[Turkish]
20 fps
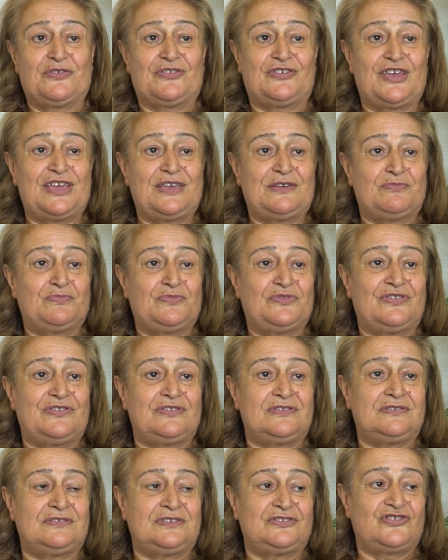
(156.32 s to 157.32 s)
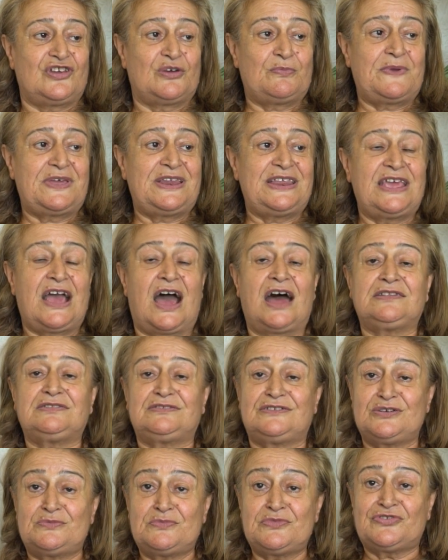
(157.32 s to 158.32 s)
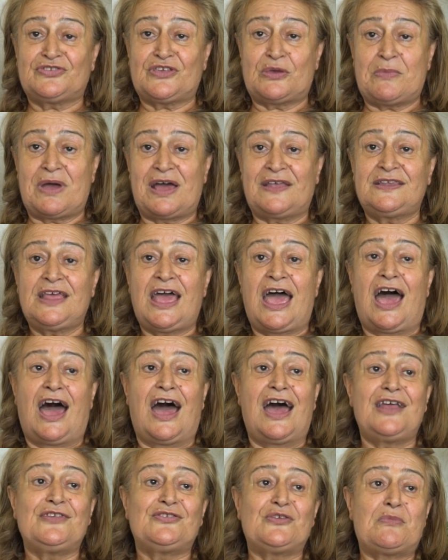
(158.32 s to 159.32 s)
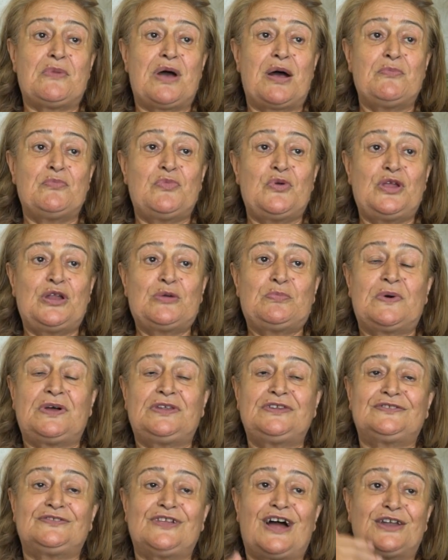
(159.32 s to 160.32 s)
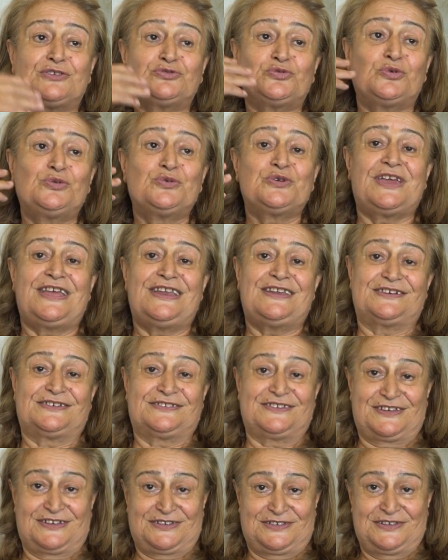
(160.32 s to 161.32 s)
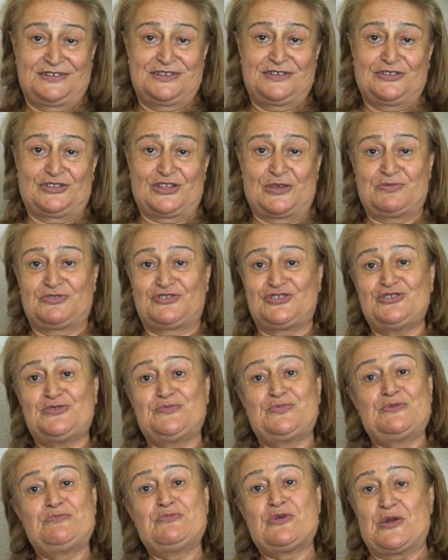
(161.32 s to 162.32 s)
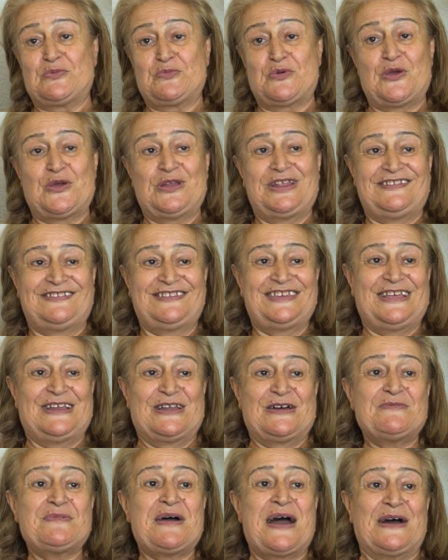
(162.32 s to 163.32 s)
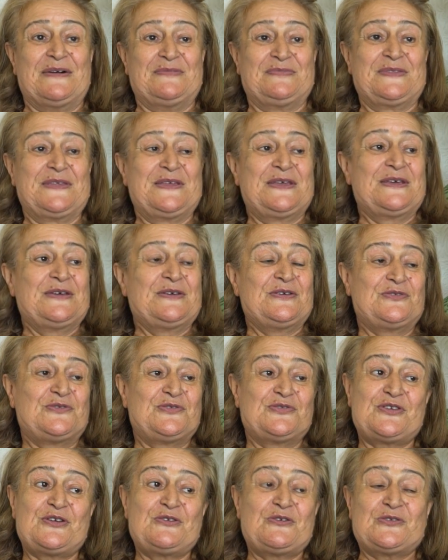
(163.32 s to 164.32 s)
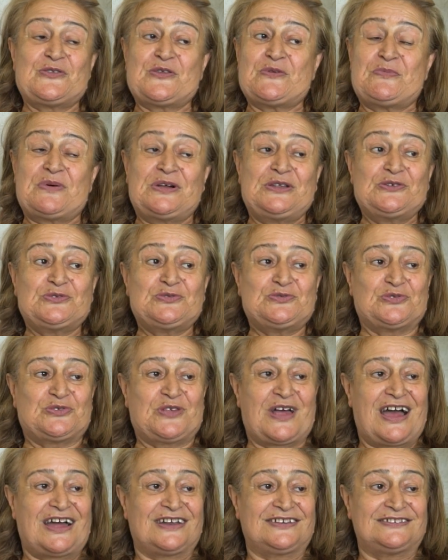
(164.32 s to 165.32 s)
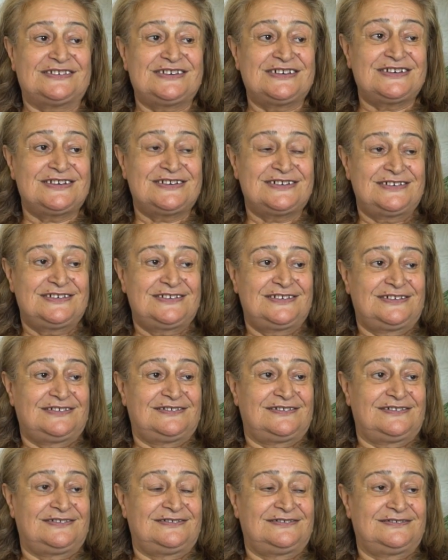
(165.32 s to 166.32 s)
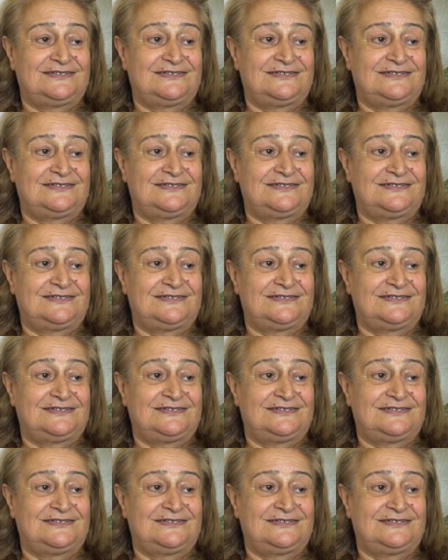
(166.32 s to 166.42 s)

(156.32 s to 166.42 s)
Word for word: Şey çaperiye attığımız zaman her zaman böyle balıklar dolu gelirdi. Tabii şimdi bilmiyorum öyle değil ama güzel orada balık tutardık. Ee,